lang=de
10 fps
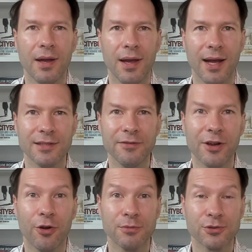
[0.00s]
Herzlich
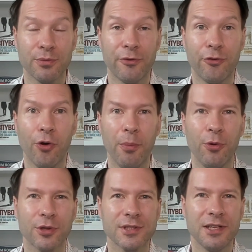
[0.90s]
willkommen zum
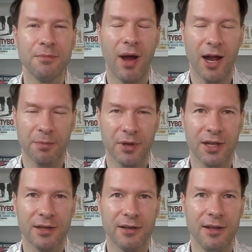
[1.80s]
vorbörslichen
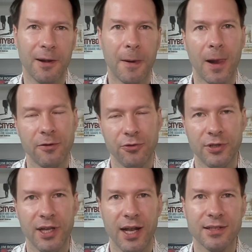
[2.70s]
Marktbericht hier für
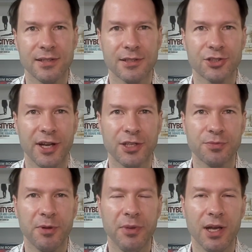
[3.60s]
die LS Exchange
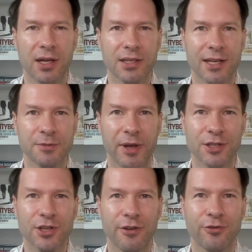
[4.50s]
mit mir, Andreas
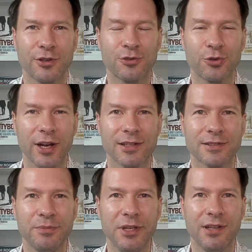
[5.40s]
Bernstein von Traders
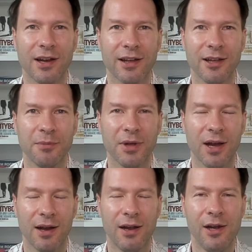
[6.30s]
Media
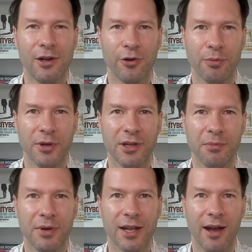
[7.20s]
GmbH und mit dem
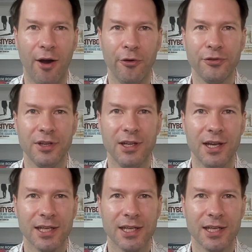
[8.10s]
Blick auf die